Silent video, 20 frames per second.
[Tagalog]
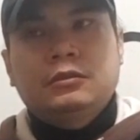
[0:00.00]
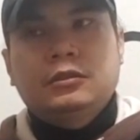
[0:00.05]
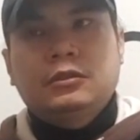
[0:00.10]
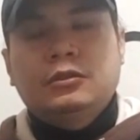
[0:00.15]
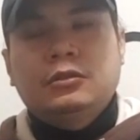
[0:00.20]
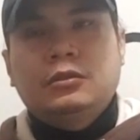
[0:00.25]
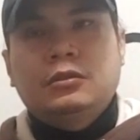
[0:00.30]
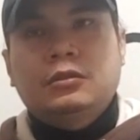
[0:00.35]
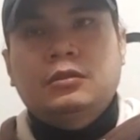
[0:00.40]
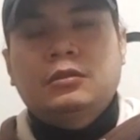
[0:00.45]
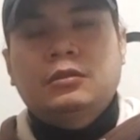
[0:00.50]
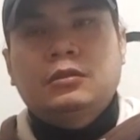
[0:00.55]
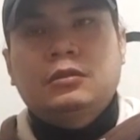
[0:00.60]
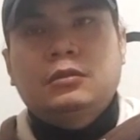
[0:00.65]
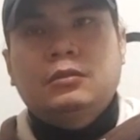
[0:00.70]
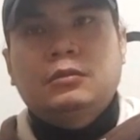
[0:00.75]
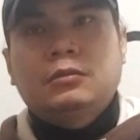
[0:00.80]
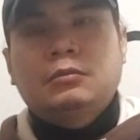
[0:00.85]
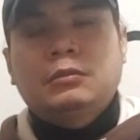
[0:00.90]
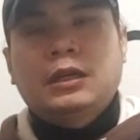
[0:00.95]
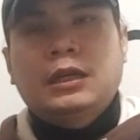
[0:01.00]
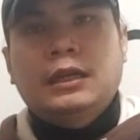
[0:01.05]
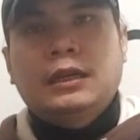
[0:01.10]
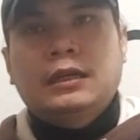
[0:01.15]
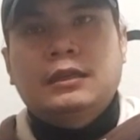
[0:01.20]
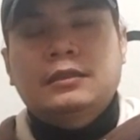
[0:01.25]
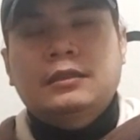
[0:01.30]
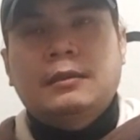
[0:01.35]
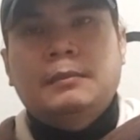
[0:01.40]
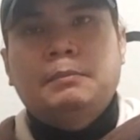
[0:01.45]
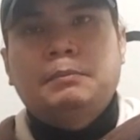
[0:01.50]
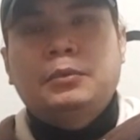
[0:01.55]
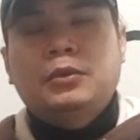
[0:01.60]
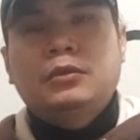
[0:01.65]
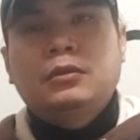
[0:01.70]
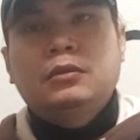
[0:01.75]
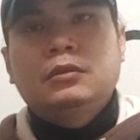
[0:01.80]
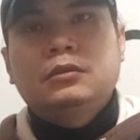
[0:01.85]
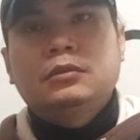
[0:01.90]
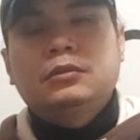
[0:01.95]
siguro mga
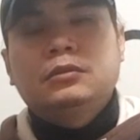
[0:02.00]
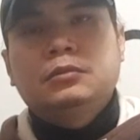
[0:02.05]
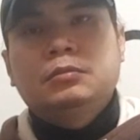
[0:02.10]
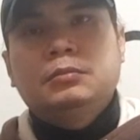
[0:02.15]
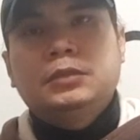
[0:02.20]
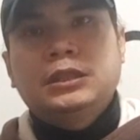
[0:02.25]
sampung